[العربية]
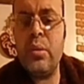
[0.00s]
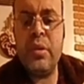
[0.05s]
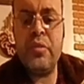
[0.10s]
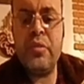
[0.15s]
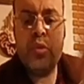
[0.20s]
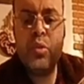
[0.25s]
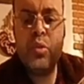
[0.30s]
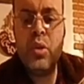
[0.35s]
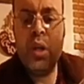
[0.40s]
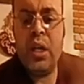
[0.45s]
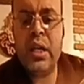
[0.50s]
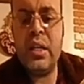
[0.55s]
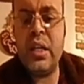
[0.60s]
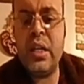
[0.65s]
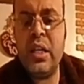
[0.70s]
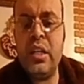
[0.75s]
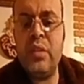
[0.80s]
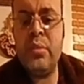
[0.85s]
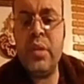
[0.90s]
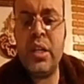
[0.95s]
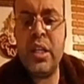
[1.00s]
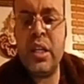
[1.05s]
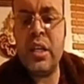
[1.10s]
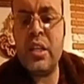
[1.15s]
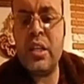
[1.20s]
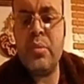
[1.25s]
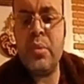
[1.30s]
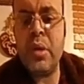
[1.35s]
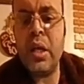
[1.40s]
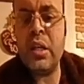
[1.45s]
مفتوحة دائما
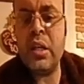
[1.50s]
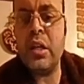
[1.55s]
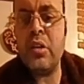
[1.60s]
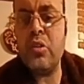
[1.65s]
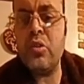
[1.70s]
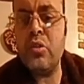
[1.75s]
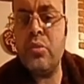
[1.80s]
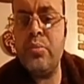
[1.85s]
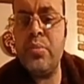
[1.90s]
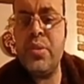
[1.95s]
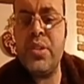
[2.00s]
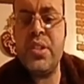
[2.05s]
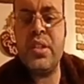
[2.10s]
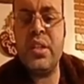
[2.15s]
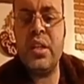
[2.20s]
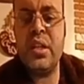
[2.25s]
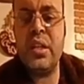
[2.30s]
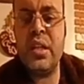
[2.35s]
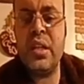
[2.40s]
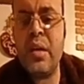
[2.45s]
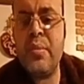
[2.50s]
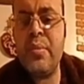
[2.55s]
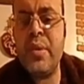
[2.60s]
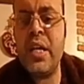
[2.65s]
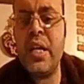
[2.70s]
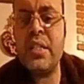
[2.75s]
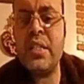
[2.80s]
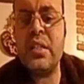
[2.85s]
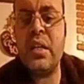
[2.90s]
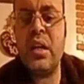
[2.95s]
يجب أن تقوم باستخدام
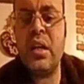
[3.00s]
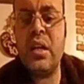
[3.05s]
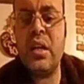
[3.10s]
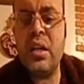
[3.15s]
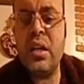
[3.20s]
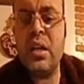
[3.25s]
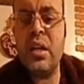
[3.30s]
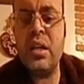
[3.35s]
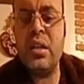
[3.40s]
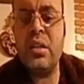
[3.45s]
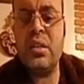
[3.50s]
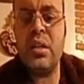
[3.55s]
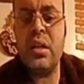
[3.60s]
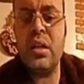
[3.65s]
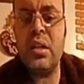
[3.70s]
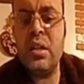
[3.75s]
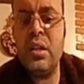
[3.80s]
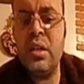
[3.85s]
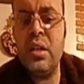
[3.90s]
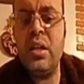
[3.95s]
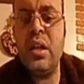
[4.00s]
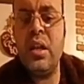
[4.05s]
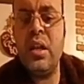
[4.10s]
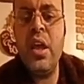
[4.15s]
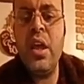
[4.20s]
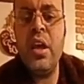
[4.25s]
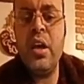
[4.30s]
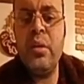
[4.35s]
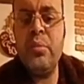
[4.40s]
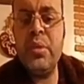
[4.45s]
هذا العقار لتقليل
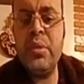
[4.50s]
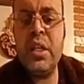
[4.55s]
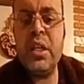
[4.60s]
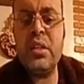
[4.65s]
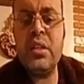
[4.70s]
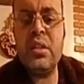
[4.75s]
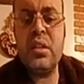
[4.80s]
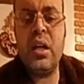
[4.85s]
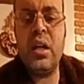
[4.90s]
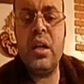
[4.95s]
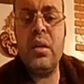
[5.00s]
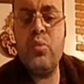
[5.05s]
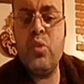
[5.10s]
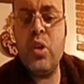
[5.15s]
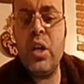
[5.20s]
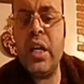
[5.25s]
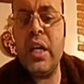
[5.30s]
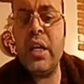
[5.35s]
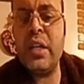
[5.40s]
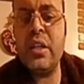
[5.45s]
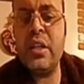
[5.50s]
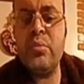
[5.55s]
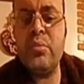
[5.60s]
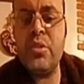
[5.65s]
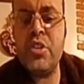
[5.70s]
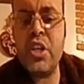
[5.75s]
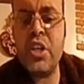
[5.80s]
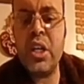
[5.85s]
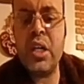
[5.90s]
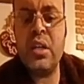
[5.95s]
من الطعام ولكن
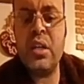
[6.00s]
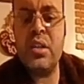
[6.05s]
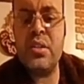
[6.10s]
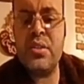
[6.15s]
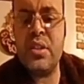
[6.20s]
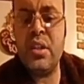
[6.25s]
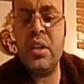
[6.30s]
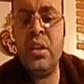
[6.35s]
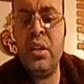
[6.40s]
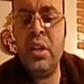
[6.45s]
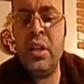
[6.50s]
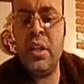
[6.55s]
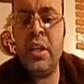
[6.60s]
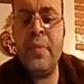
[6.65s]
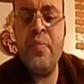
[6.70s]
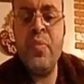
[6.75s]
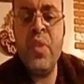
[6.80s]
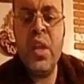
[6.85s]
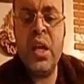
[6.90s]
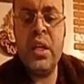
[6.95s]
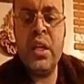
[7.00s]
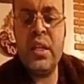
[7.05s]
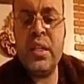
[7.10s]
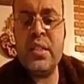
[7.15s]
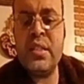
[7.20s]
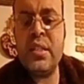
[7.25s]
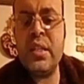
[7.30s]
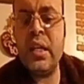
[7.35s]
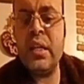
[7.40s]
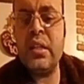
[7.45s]
بشكل صحي
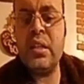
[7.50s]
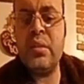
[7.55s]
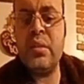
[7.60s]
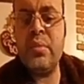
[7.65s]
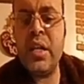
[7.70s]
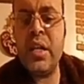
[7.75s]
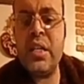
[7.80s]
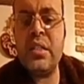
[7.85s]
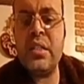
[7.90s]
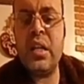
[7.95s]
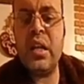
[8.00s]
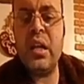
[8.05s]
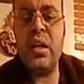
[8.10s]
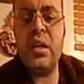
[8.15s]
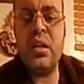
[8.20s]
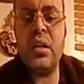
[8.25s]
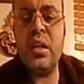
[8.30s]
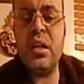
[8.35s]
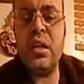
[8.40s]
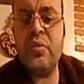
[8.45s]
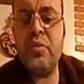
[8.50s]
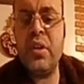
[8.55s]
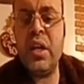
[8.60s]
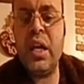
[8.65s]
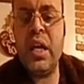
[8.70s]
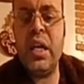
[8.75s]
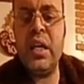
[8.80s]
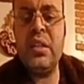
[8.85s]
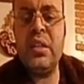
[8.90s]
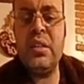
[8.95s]
يستخدم هذا العقار
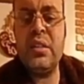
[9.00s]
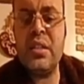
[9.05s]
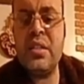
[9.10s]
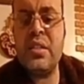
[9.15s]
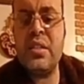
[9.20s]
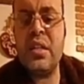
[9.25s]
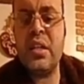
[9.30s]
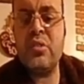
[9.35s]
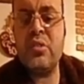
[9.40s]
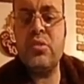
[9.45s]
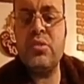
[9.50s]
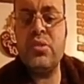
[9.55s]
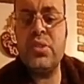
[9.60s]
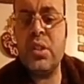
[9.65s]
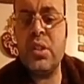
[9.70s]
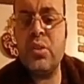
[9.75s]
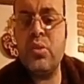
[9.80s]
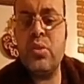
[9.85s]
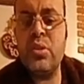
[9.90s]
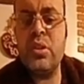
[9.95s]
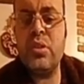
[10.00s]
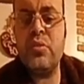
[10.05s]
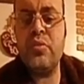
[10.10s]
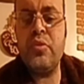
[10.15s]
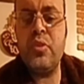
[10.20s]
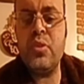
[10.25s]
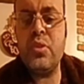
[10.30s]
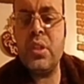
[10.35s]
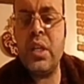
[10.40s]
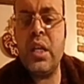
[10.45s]
في حالة إذا كنت تريد
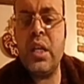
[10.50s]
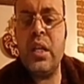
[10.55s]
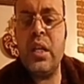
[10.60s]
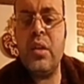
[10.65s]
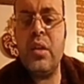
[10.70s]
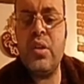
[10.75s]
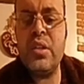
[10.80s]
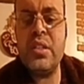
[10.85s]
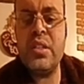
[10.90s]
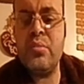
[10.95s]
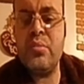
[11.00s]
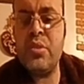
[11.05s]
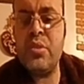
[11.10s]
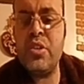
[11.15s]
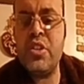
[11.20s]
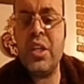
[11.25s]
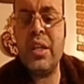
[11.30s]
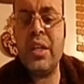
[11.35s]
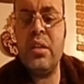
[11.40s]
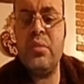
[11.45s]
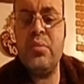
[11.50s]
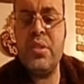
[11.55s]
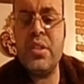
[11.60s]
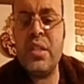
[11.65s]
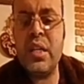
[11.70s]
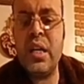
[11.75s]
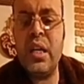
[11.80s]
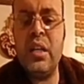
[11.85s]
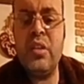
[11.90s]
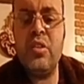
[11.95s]
فقدان الوزن بشكل
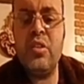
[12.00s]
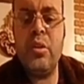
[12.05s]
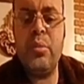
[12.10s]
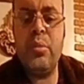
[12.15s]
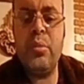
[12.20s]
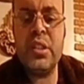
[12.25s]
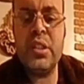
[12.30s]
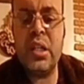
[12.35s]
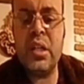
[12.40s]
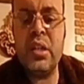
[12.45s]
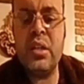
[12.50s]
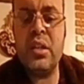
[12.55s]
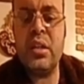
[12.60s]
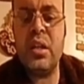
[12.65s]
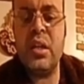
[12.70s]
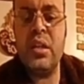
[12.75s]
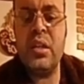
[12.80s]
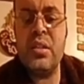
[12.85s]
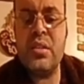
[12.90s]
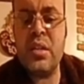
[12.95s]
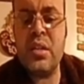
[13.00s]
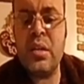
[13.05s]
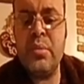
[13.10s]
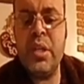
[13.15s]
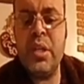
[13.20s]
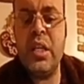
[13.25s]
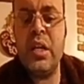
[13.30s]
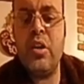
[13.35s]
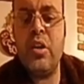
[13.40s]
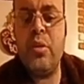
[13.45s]
مثالي وبطريقة
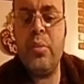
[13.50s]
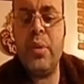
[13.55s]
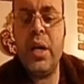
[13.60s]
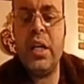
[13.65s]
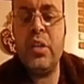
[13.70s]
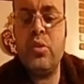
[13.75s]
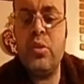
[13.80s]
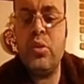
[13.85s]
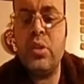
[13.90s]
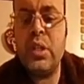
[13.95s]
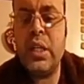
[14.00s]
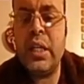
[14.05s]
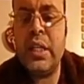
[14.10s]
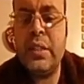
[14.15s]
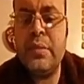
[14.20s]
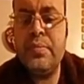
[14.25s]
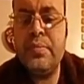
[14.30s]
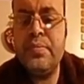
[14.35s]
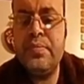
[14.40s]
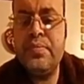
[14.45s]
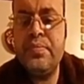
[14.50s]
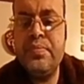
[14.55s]
نظامية ومحدودة